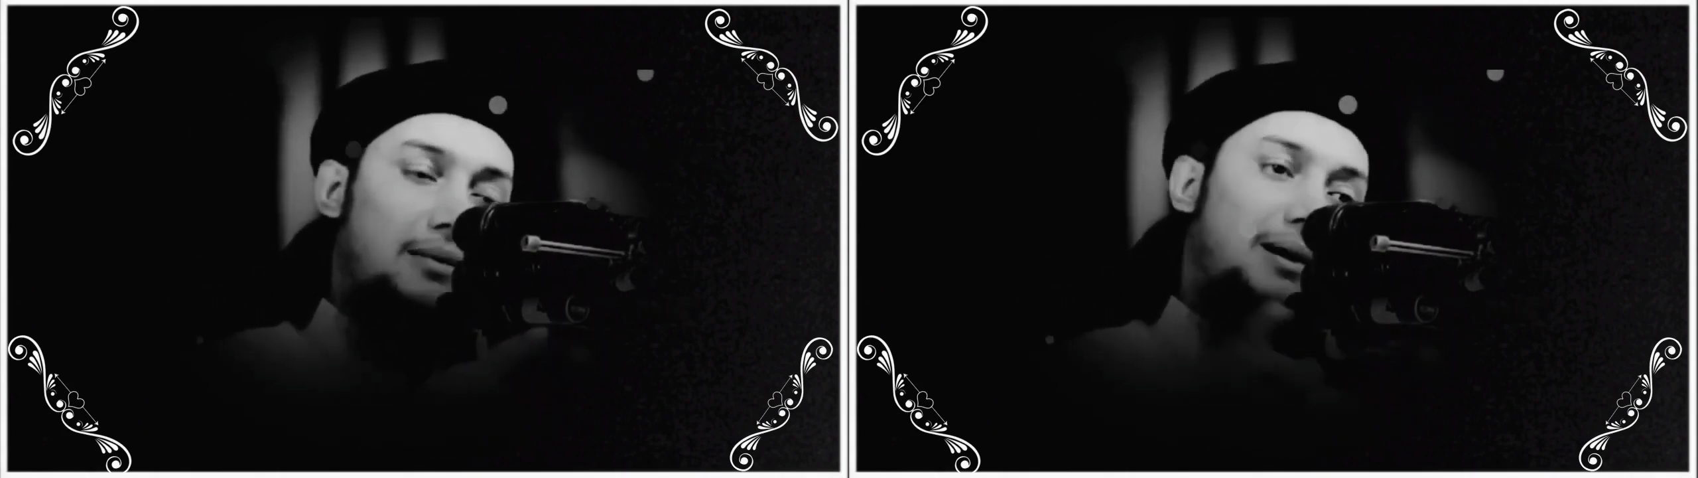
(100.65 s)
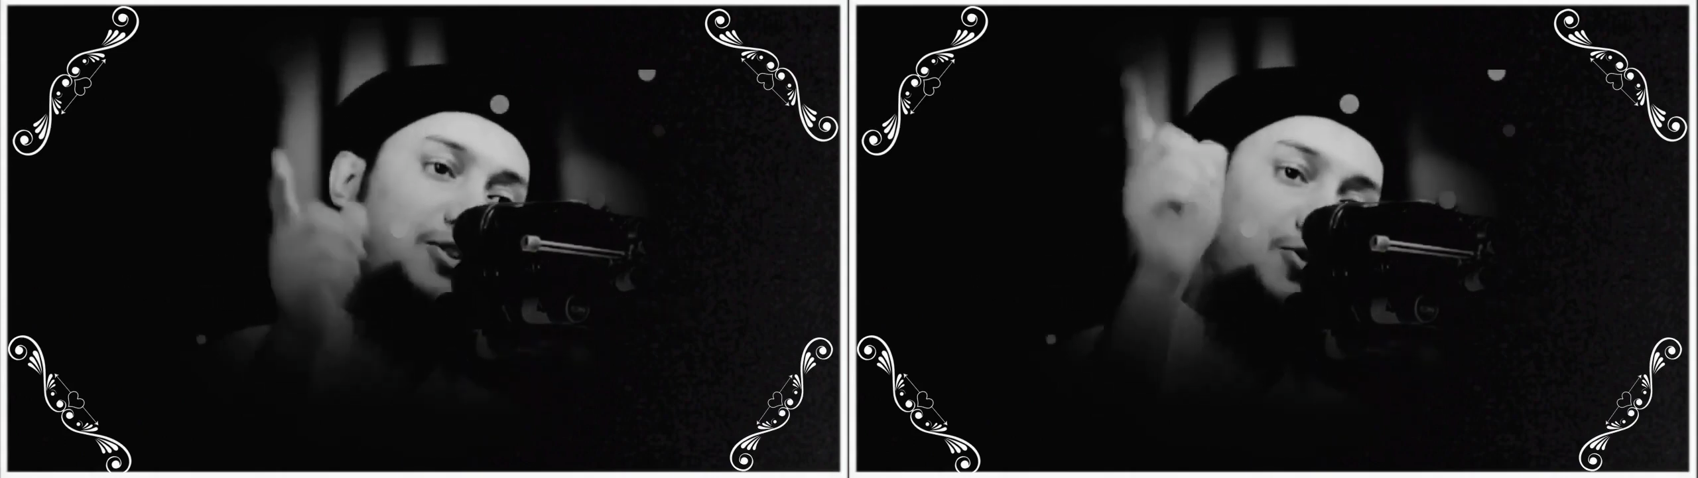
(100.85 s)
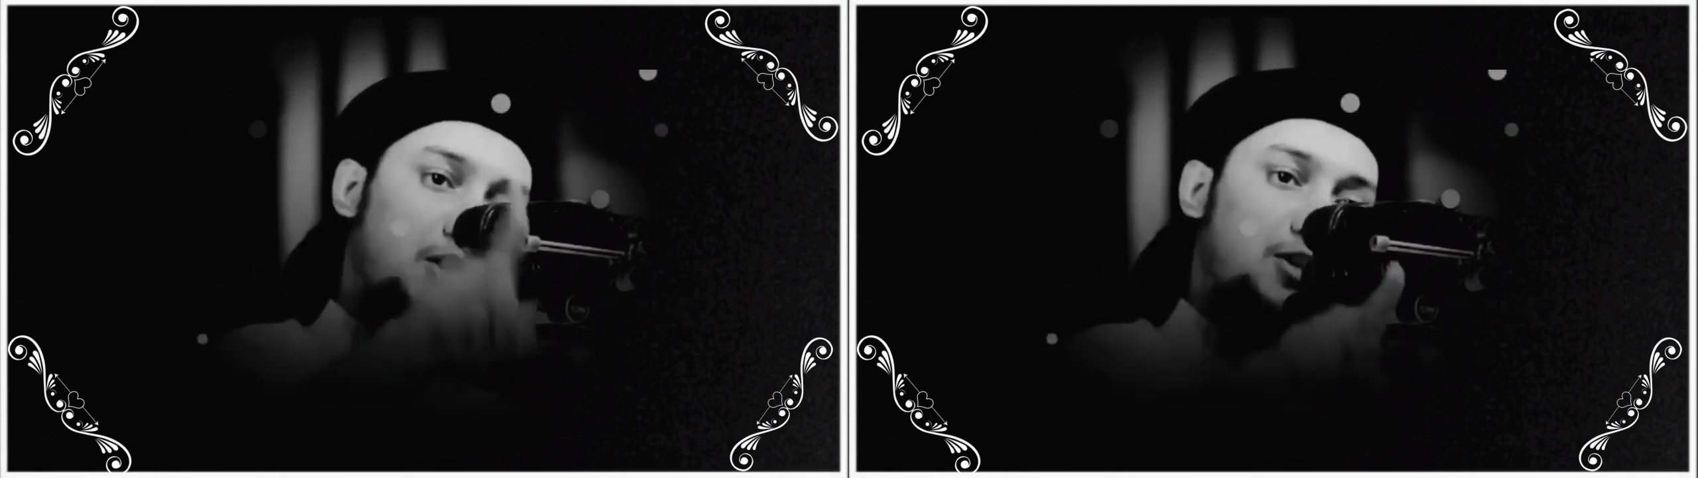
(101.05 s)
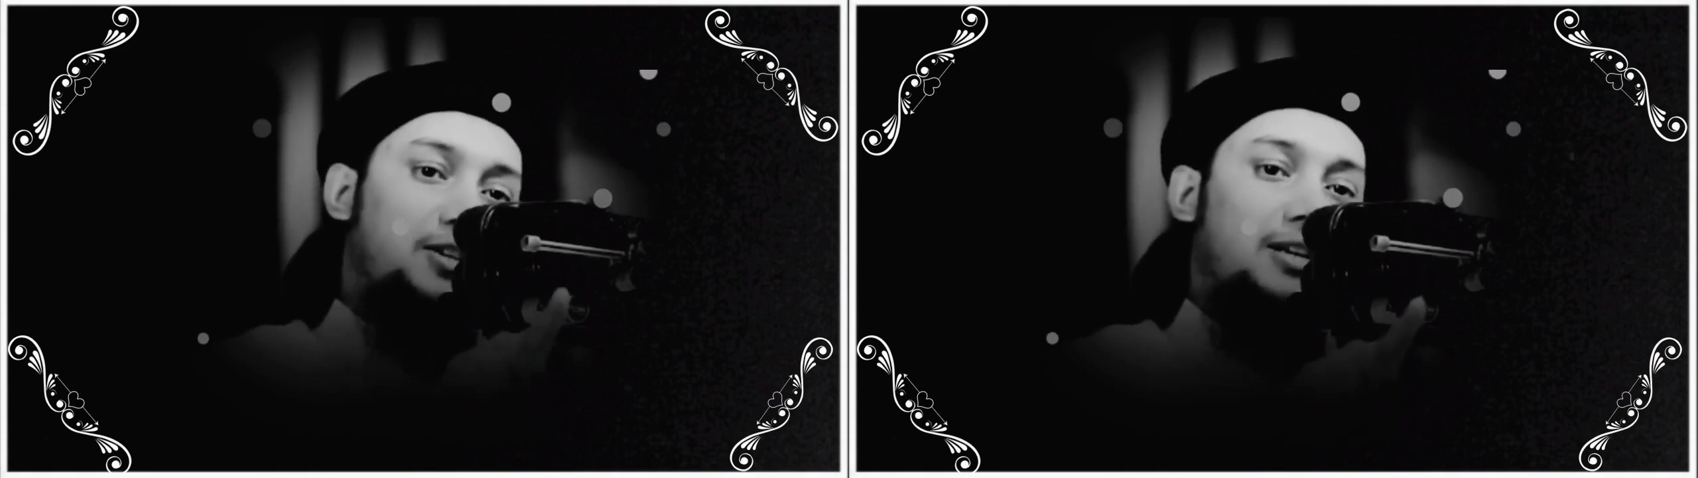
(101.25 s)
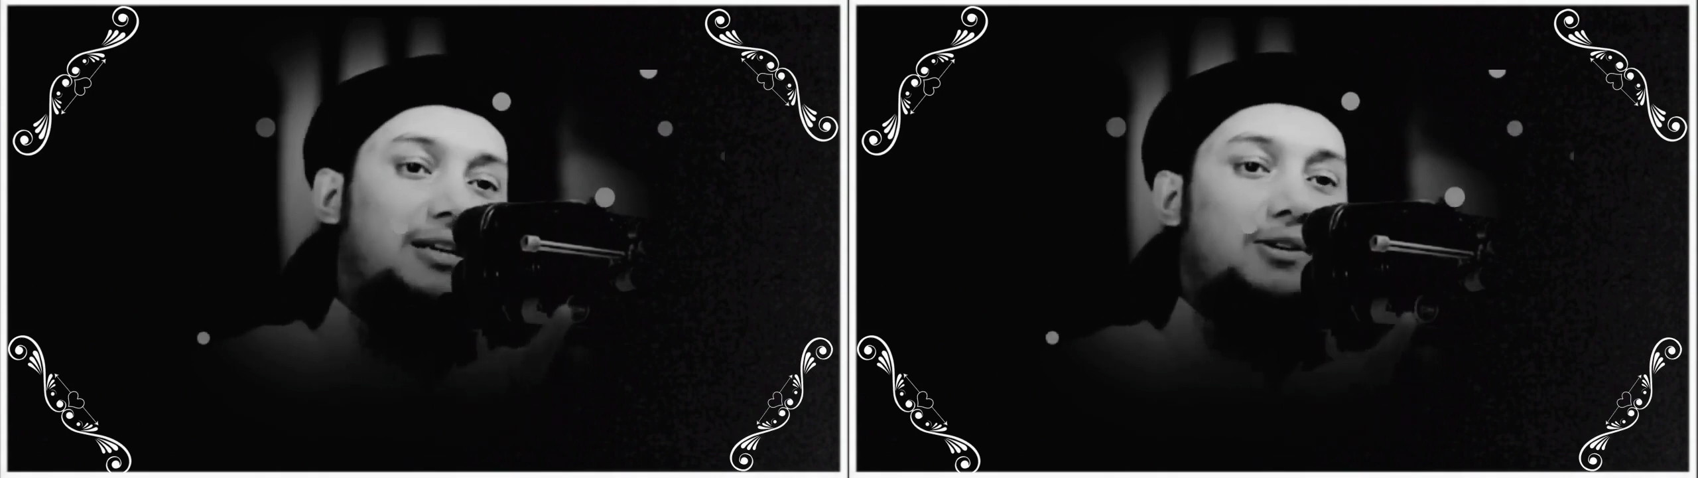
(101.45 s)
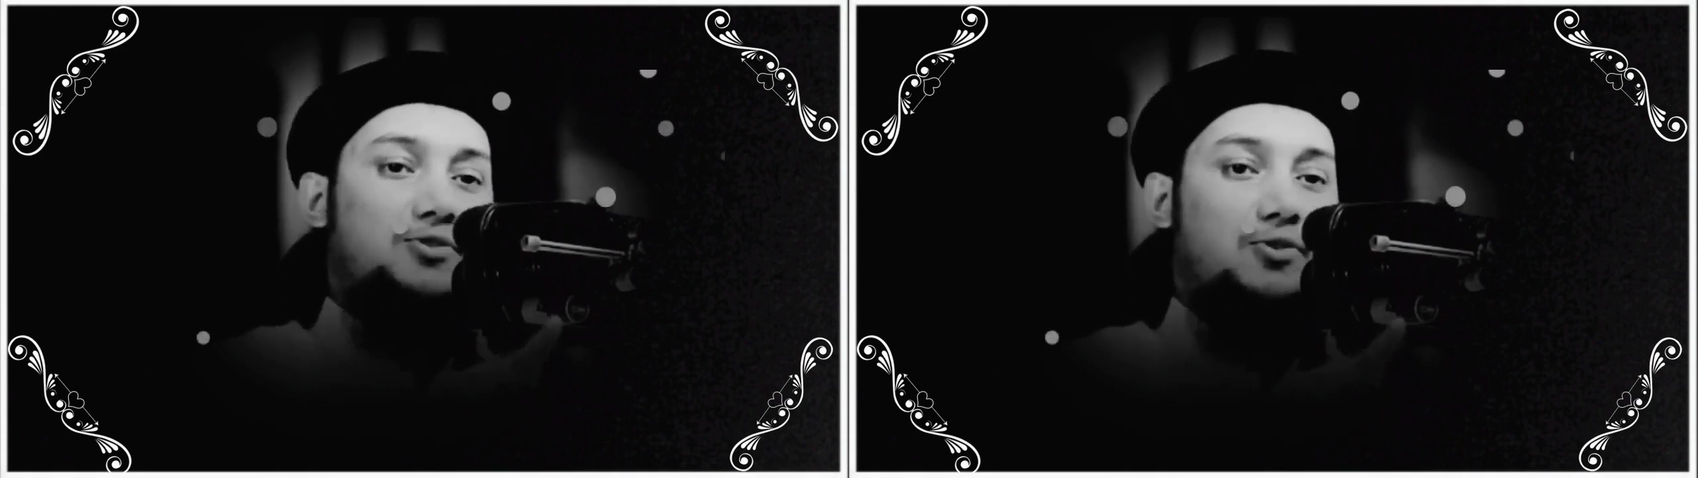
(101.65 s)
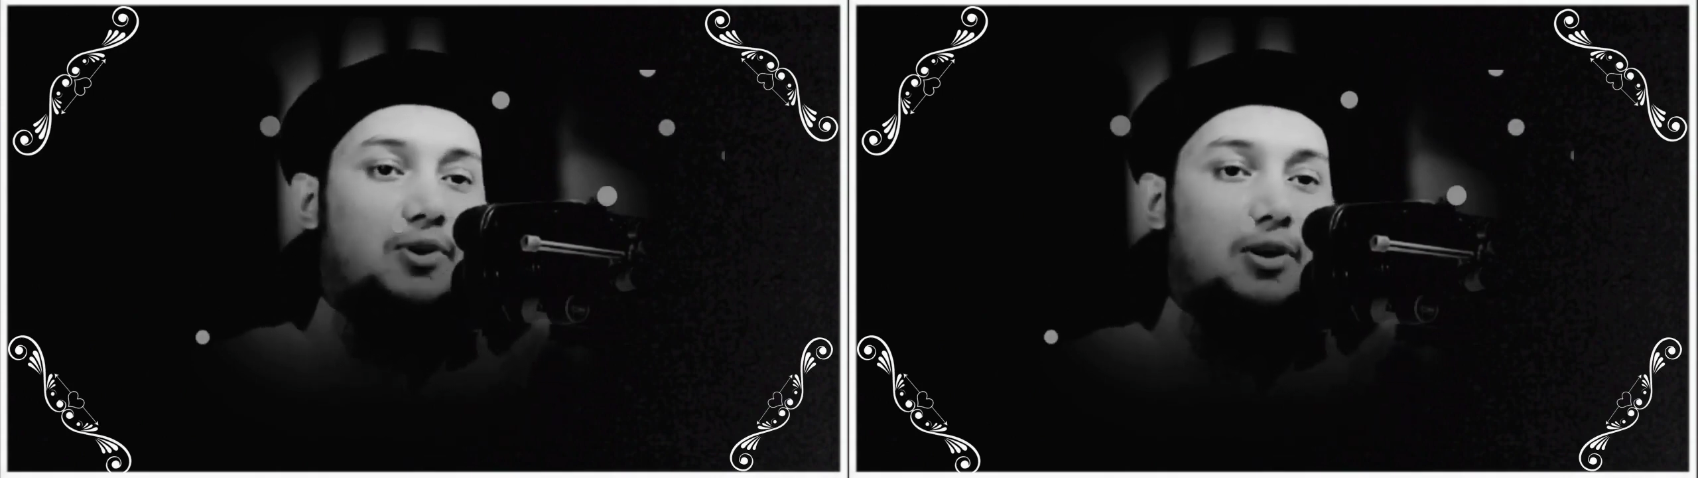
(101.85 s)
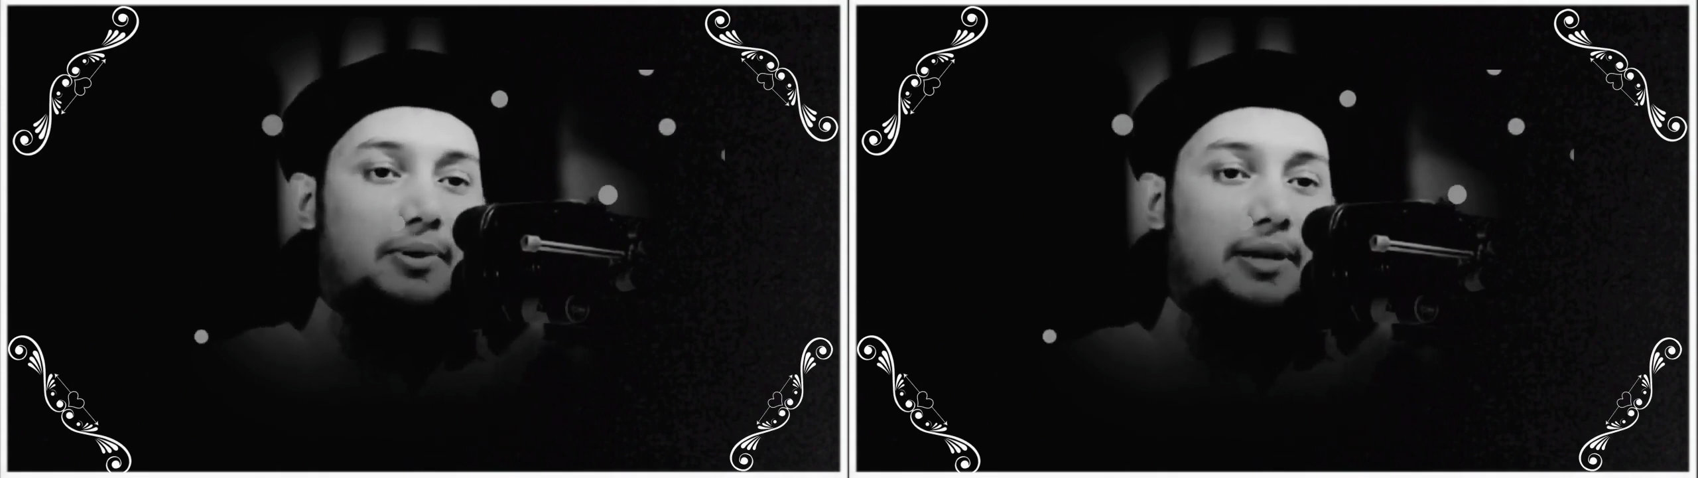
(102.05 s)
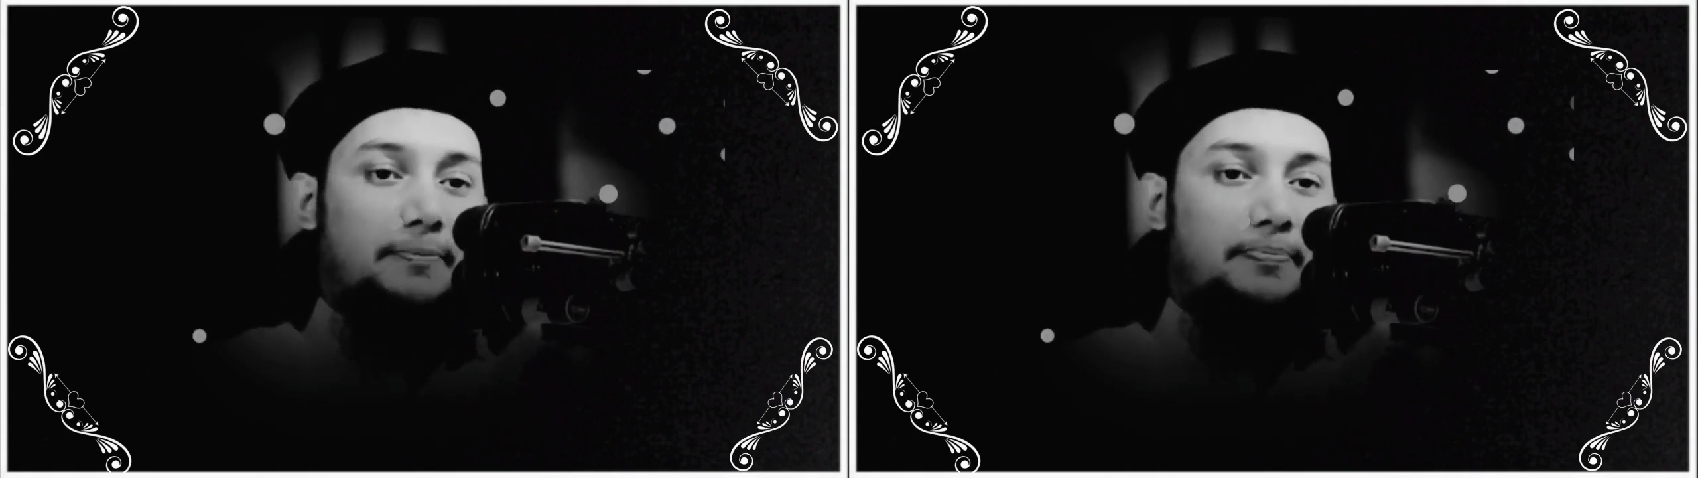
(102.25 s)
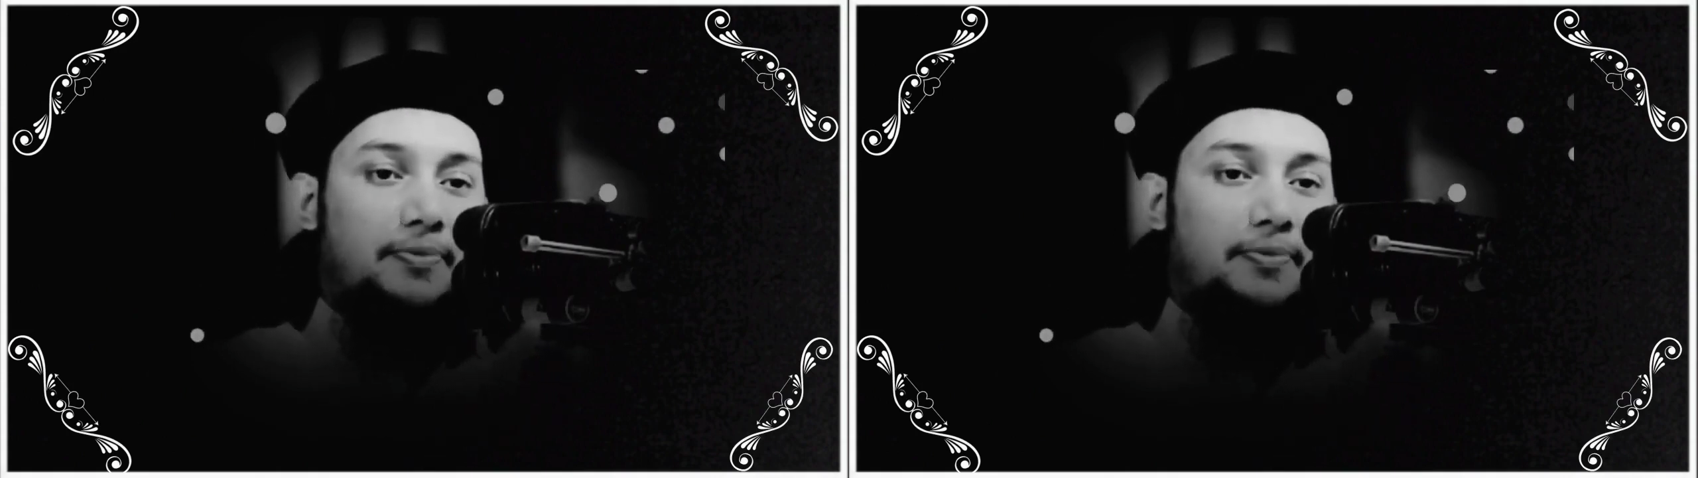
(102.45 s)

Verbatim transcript: আবার চল্লিশ দিনের নামাজ কবুল হবে না